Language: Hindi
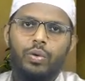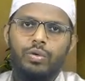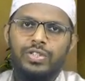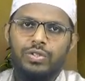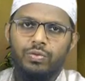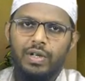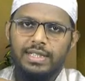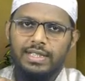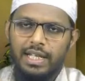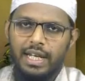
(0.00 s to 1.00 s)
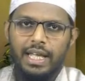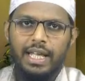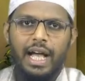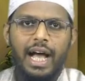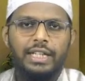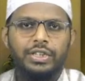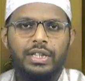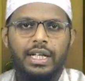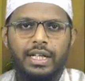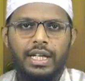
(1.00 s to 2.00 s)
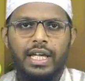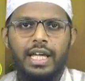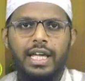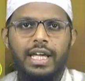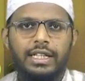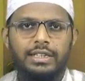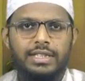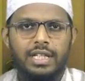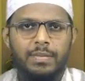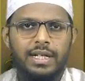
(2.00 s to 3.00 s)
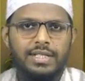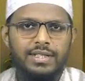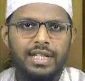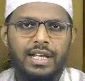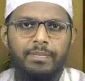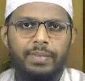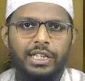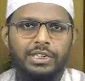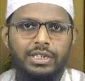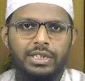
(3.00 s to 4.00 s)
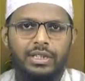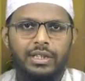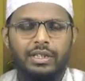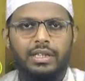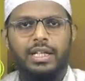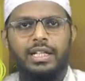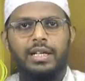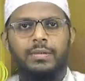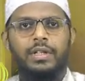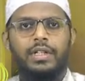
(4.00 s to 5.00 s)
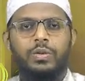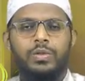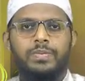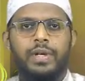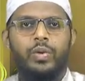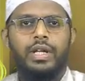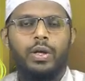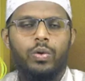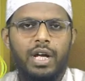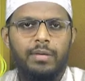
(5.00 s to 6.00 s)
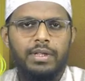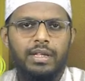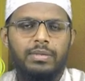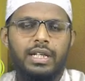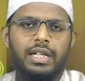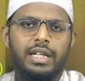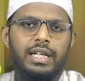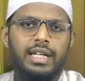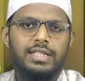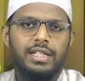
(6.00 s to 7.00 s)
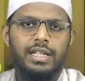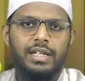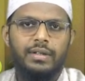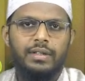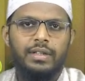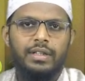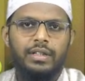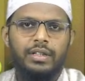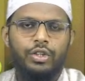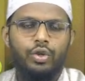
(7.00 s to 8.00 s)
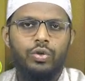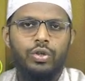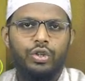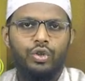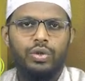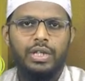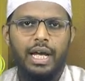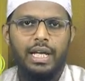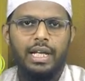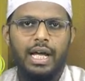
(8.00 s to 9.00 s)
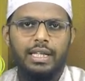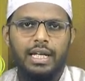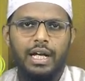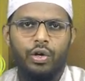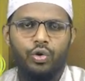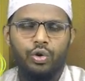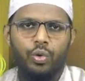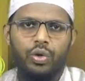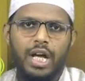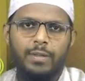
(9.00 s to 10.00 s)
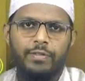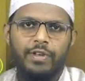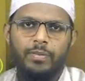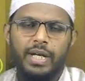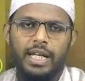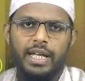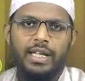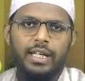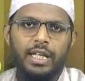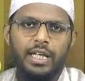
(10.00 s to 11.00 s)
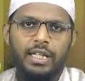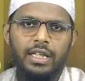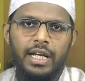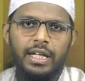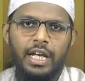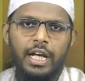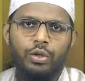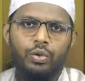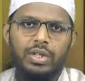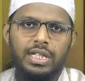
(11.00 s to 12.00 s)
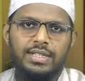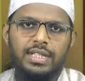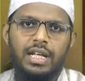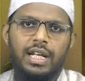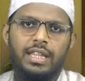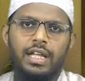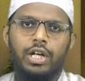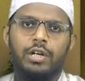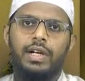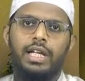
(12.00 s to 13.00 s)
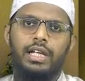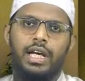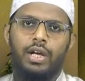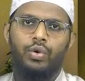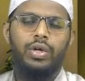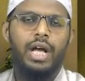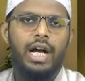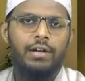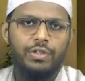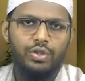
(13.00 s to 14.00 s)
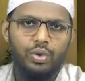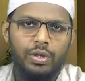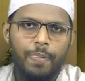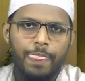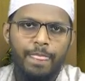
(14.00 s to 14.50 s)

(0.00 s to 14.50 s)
उस वक्त से लेके आज तक एक ज़बर ज़ेर पेश तक की उसमें कोई कुरान में तब्दीली नहीं आ सकी क्यों क्योंकि अल्लाह ताला खुद कुरान में फरमा रहे हैं इन्ना नहनु नज़ल दिक्र व इन्ना लहू लहाफिजून